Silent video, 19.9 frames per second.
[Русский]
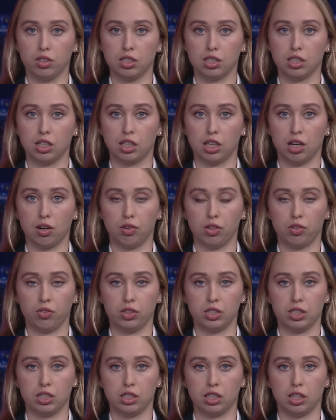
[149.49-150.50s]

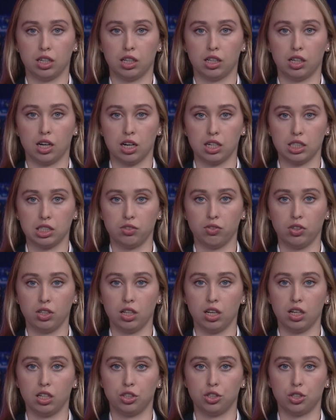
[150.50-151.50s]
изготавливать из них лекарства
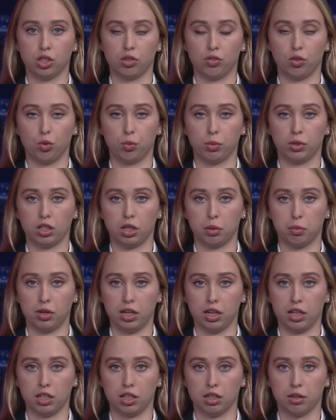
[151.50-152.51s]
для личного
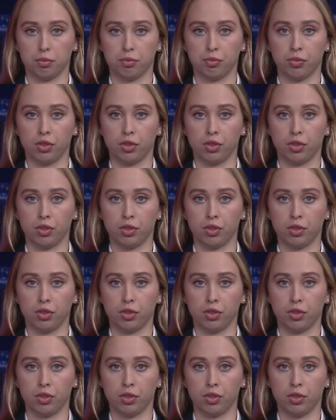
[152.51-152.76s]
употребления.